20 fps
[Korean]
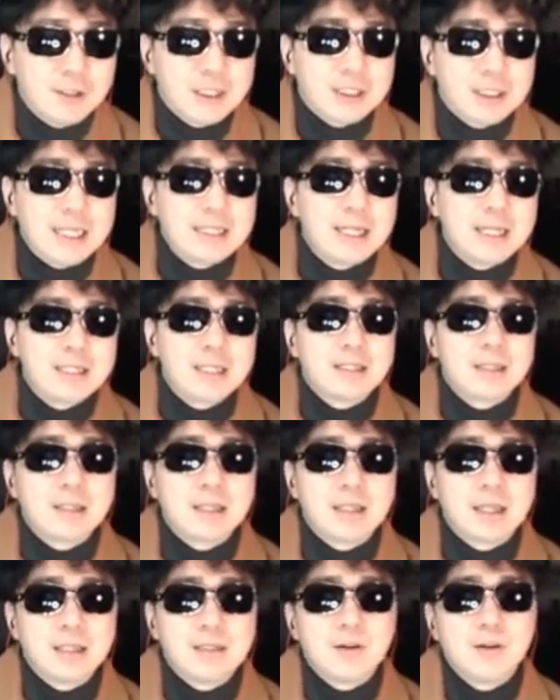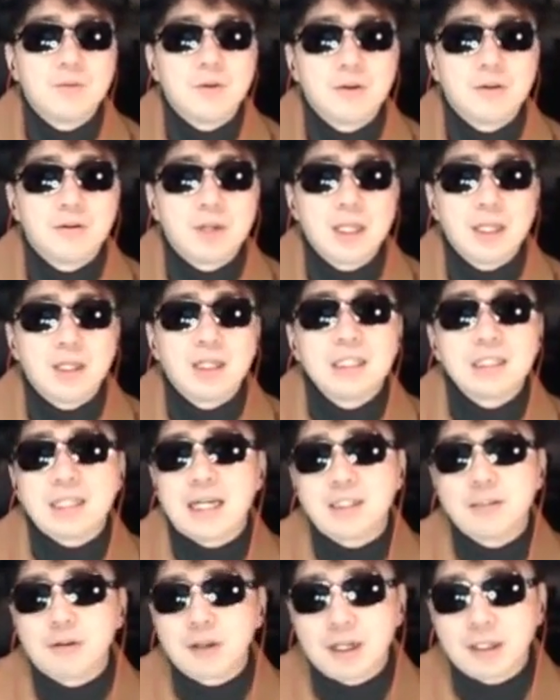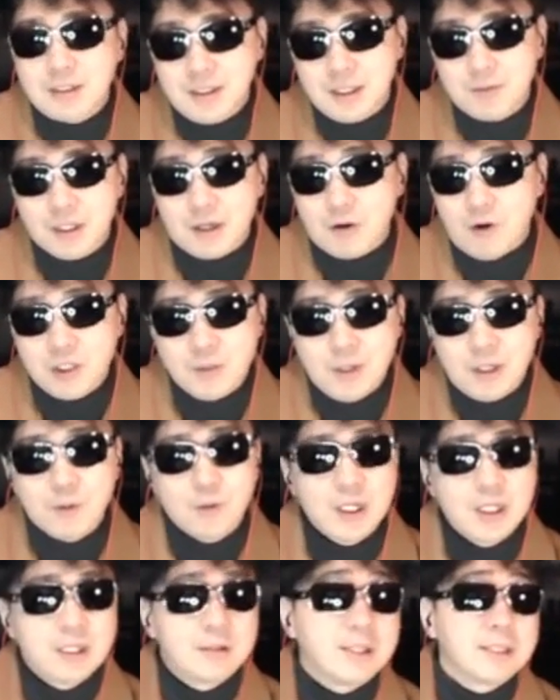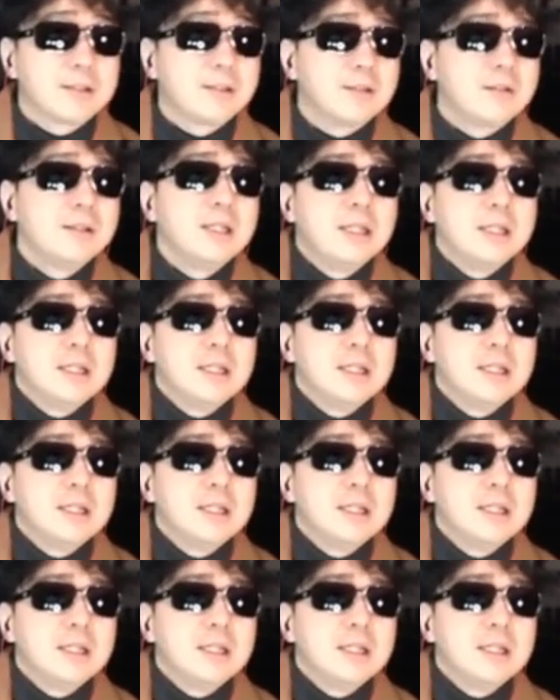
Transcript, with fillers: 이 사진 한 장에 대한 설명이 사실관계가 틀리다 보니까 거짓말 논란이 일어났어요.